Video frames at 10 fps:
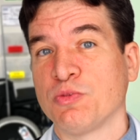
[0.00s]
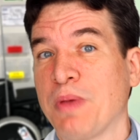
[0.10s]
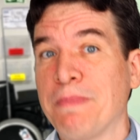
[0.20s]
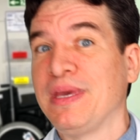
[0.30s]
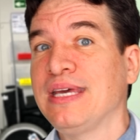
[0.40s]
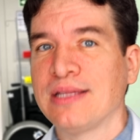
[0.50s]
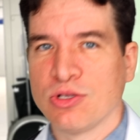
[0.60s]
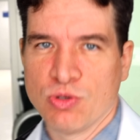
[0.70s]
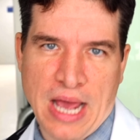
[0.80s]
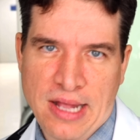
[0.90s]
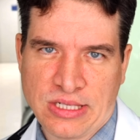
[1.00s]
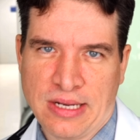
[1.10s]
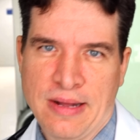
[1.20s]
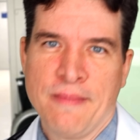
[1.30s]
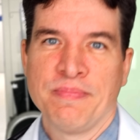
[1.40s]
bebida
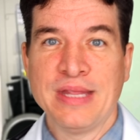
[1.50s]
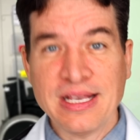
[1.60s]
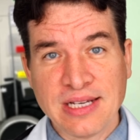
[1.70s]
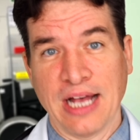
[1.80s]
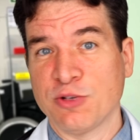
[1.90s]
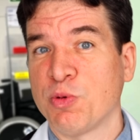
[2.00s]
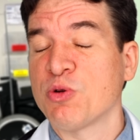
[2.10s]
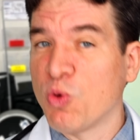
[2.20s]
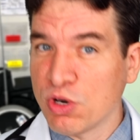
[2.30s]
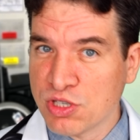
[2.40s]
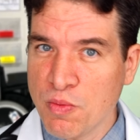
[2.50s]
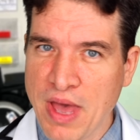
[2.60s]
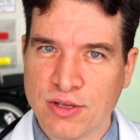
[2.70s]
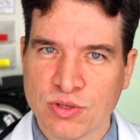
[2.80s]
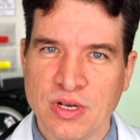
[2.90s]
diurética Nesse caso, procure seu
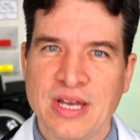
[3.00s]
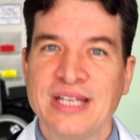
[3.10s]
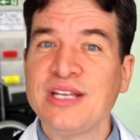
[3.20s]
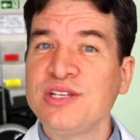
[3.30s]
médico. Se